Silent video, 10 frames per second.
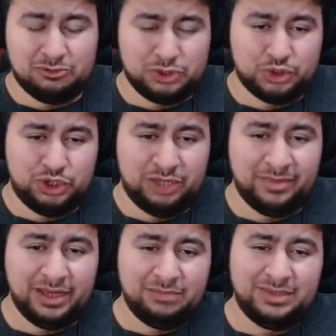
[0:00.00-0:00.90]
Onu söyleyeyim.
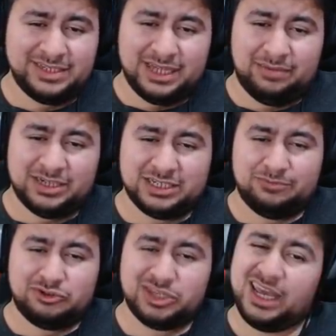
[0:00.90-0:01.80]
Miza amaçlı
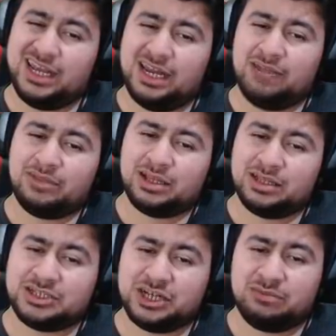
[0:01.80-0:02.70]
yapıyoruz. Eğlenelim,
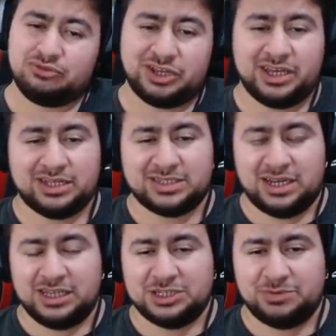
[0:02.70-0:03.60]
tadını çıkarın. Buradaki
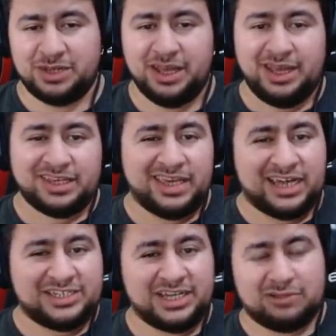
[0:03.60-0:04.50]
hasarların hiçbiri
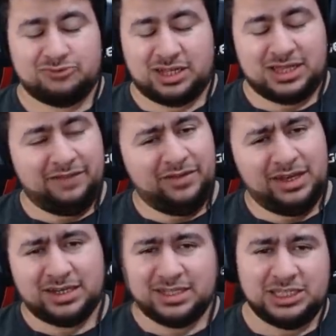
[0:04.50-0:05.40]
gerçek uzaktan ve
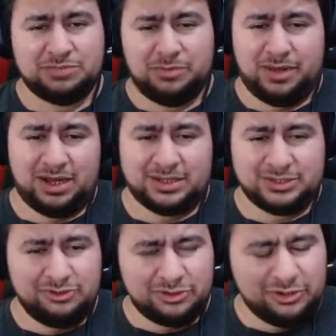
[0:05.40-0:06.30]
yakına hiçbir
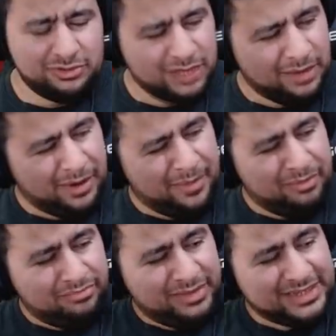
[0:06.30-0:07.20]
bağlantısı yoktur.
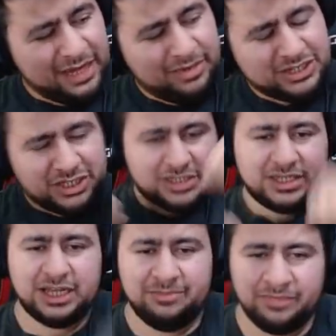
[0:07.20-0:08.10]
Tamamen miza amaçlı
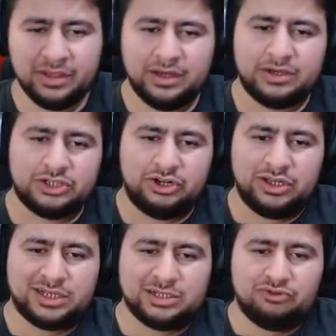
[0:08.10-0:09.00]
diyelim. Şöyle
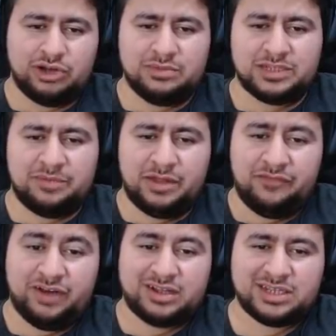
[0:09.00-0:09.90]
yasal uyarımızı
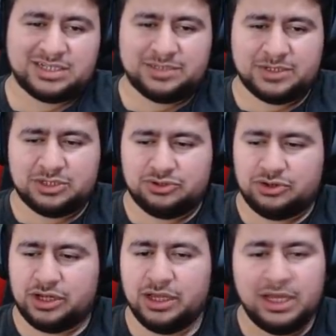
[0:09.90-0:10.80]
yapalım. Fatih kısmasın
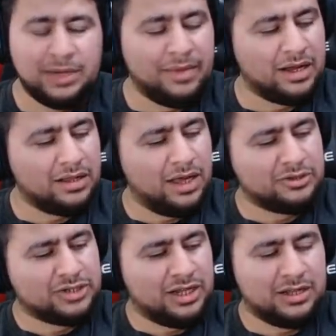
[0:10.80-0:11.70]
sonra. Bak ne güzel.